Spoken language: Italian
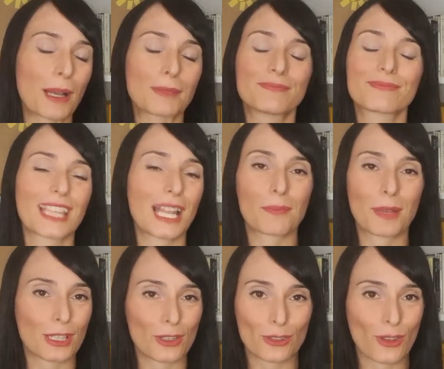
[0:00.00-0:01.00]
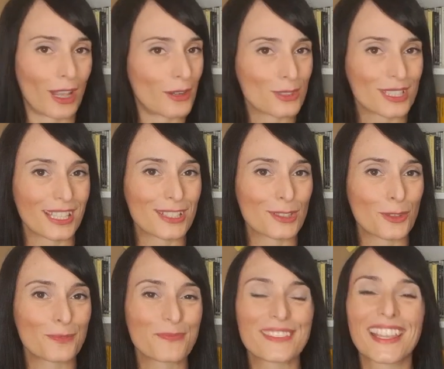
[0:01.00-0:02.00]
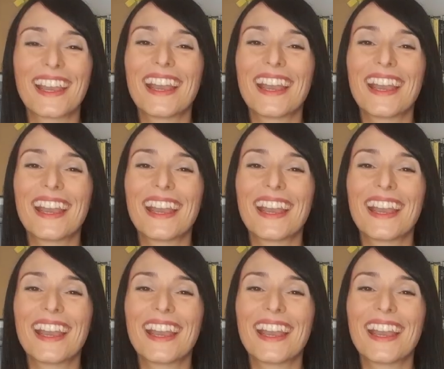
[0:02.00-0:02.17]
ma il periodo è lo stesso.